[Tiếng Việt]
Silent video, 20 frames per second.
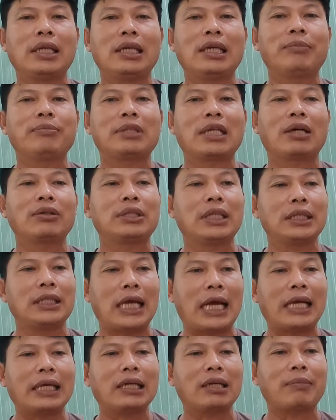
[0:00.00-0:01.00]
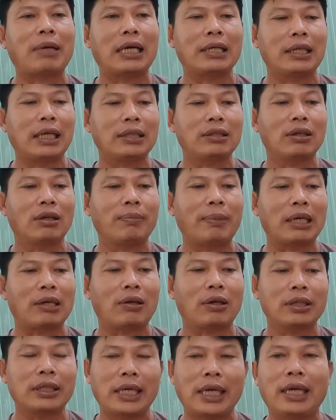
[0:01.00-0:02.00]
cháu sẽ giải cái bài này cho bà con
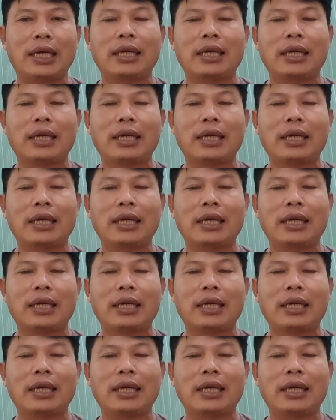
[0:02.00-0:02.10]
nghe.